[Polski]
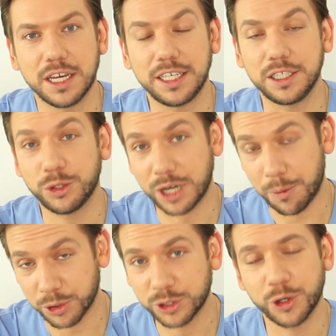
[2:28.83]
I druga
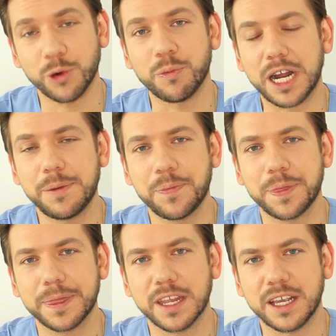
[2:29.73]
podgrupa,
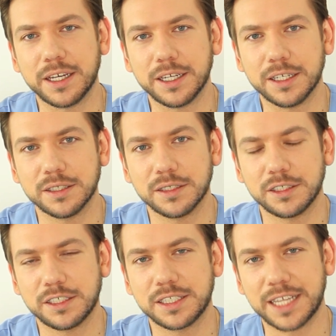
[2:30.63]
e,
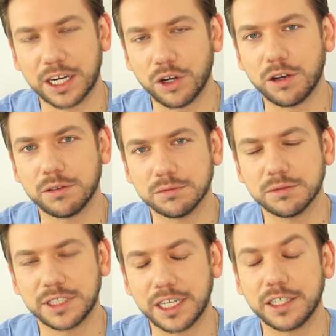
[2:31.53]
z tego,
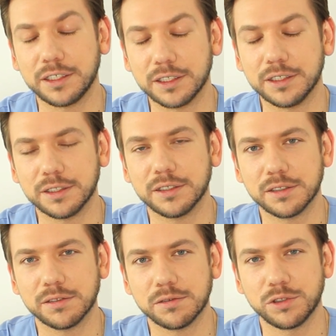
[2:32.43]
z tej,
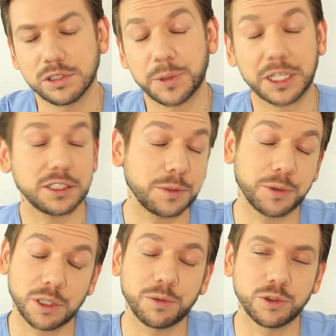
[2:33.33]
ze
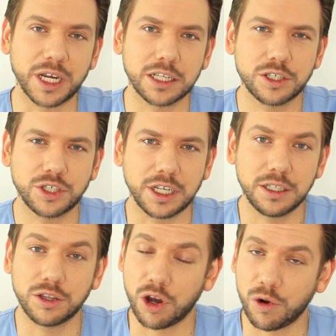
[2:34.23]
sposobu numer
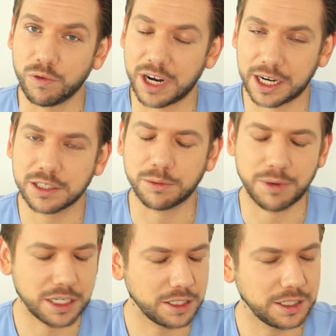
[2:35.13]
3, to uwaga,
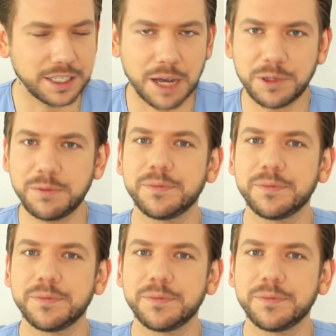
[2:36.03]
zobaczcie sami,